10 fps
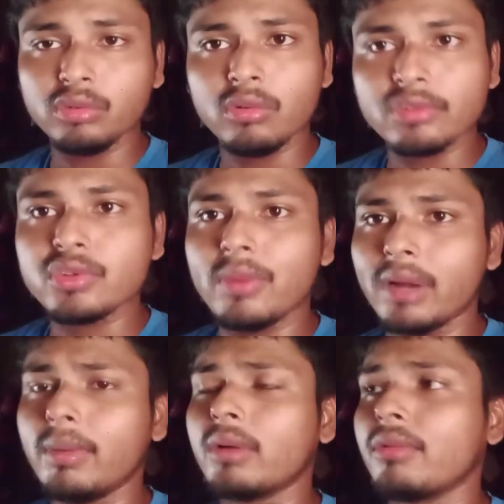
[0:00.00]
মূলত করছো
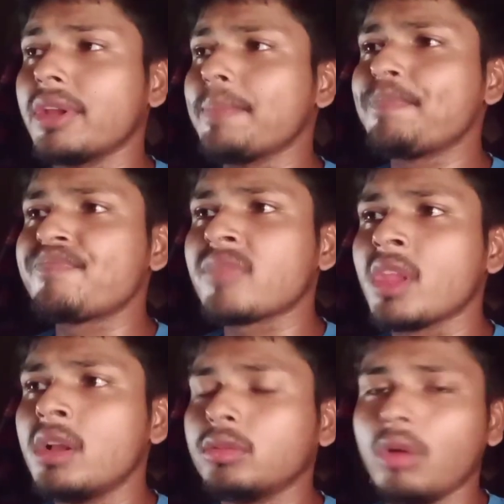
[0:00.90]
বারবার করে
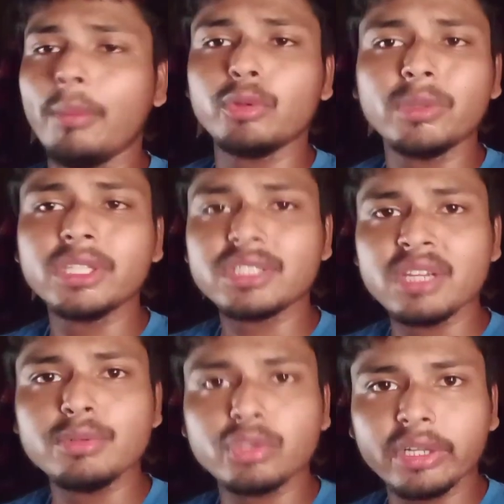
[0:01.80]
তো আমি তোমাদের
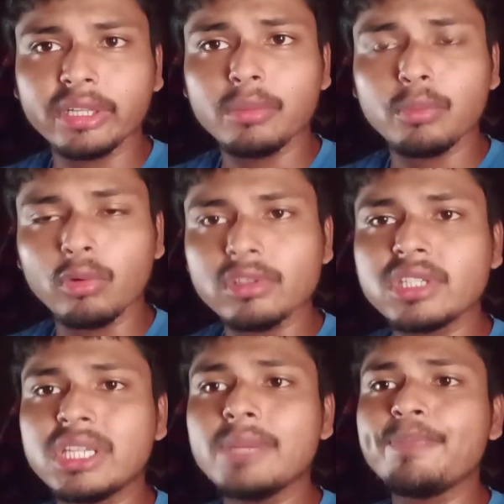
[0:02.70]
সেই বিষয়টাকে
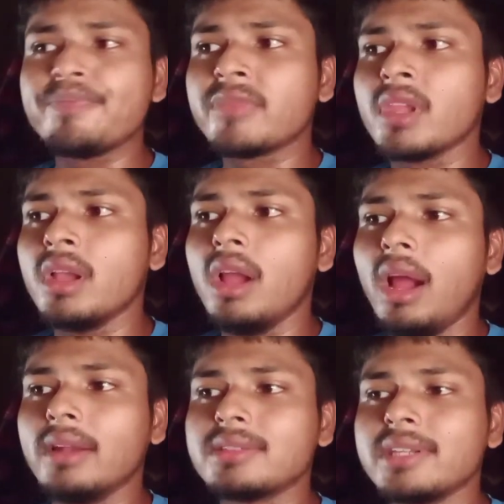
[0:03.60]
বলছি
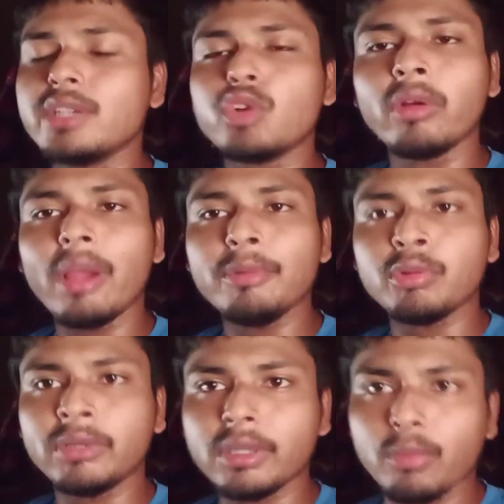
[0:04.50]
অ্যান্ড সেই সঙ্গে আমি
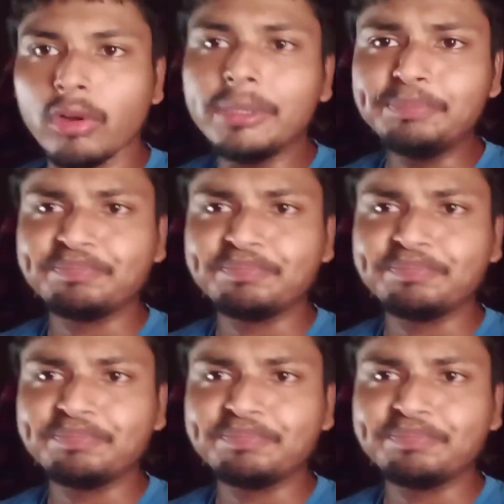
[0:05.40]
তোমাদের বলি